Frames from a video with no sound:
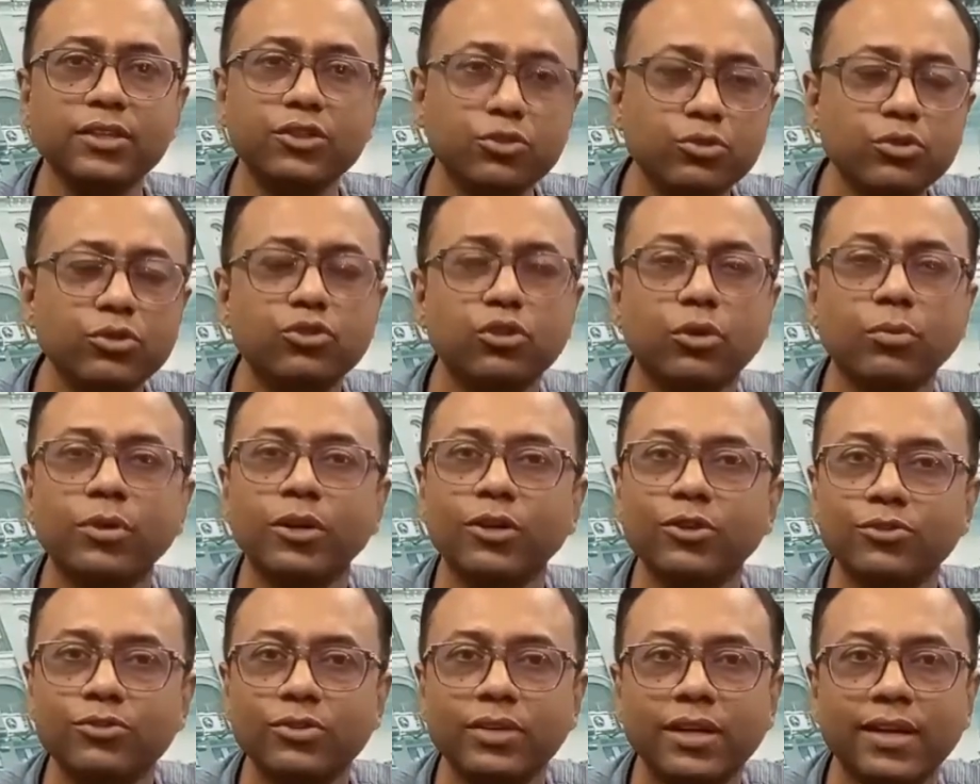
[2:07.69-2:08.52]
নিশ্চয়ই
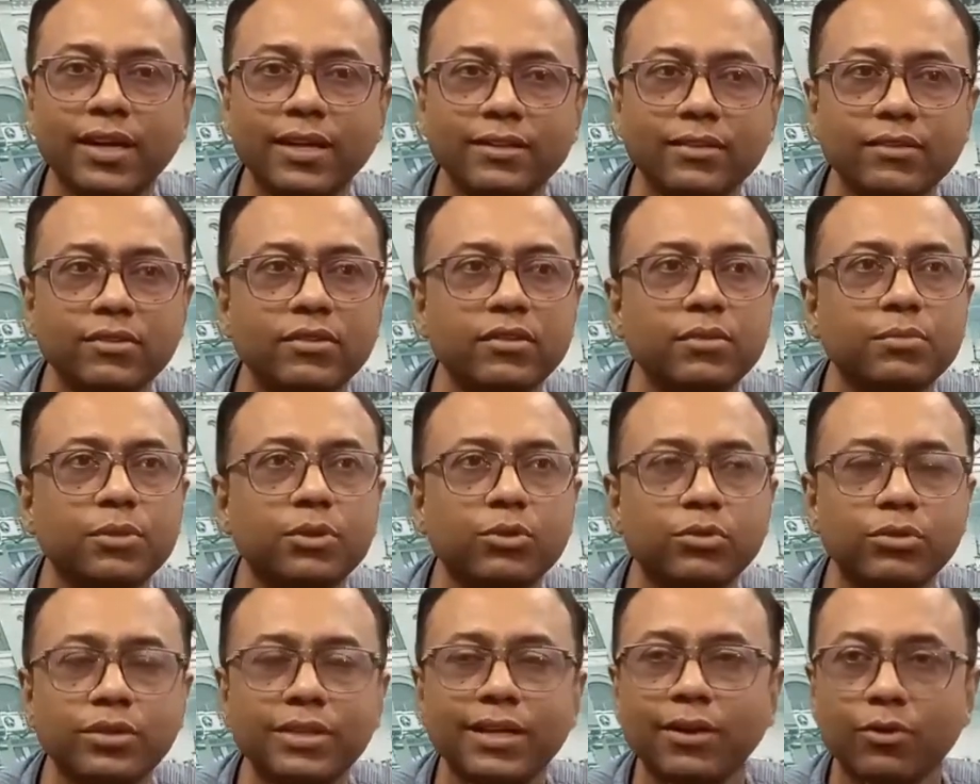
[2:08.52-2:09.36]
সমালোচনা রাজনৈতিক
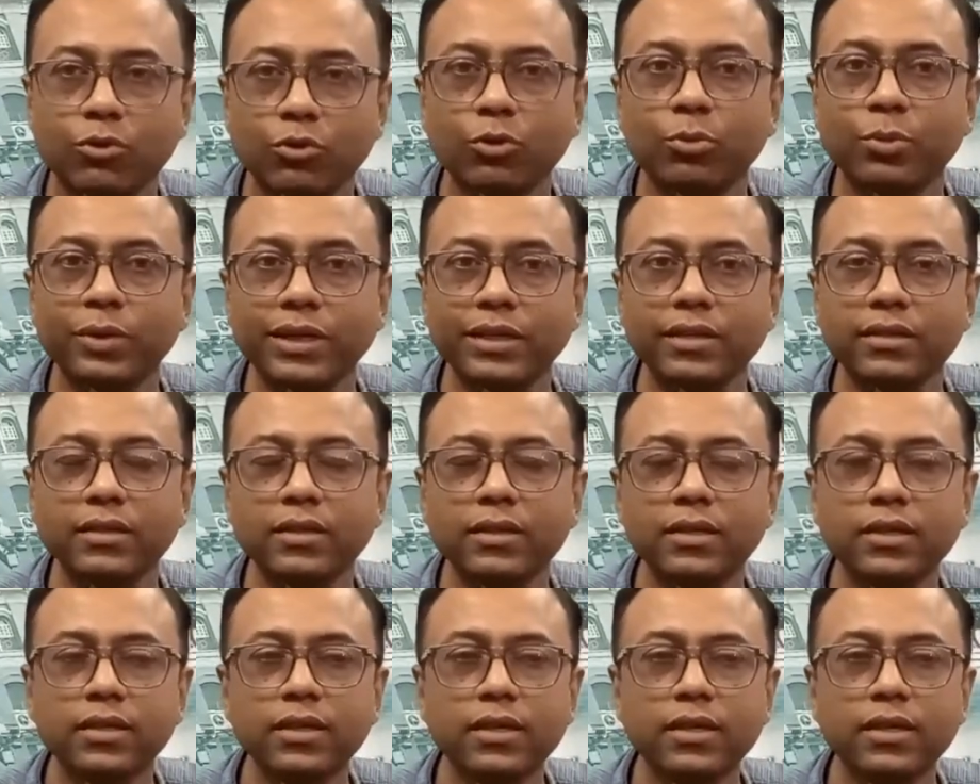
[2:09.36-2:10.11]
বিরোধীরা করবেনি